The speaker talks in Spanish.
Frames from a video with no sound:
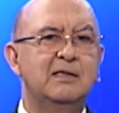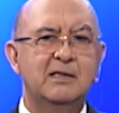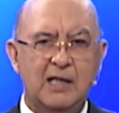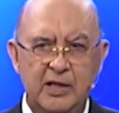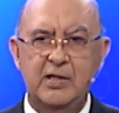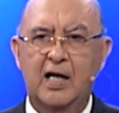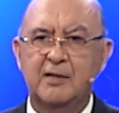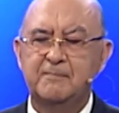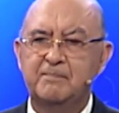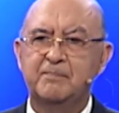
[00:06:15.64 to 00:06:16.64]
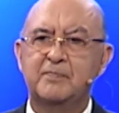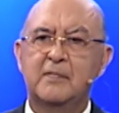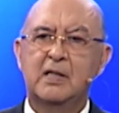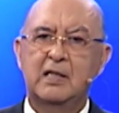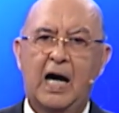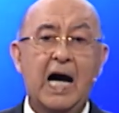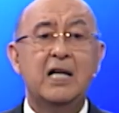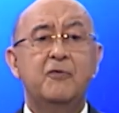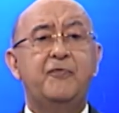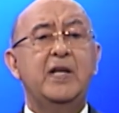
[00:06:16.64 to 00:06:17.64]
ella.
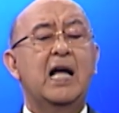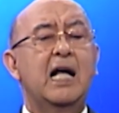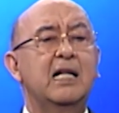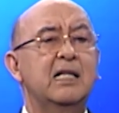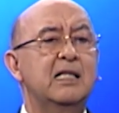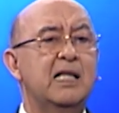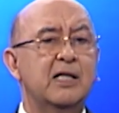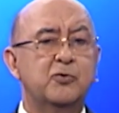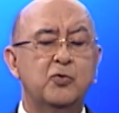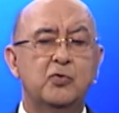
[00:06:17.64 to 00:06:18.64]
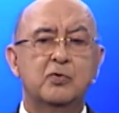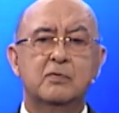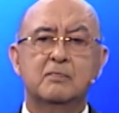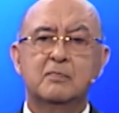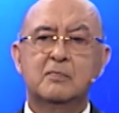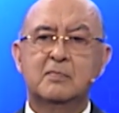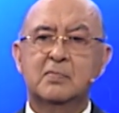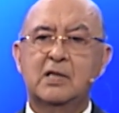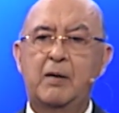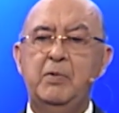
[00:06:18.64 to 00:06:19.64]
Al final de su
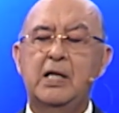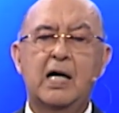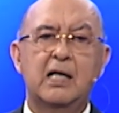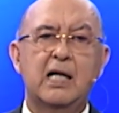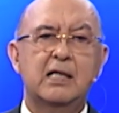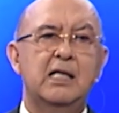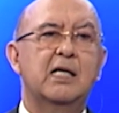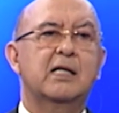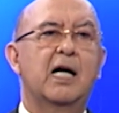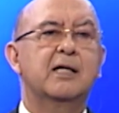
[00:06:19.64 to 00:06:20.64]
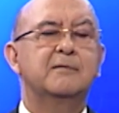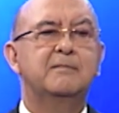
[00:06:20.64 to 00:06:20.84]
caminar en la tierra,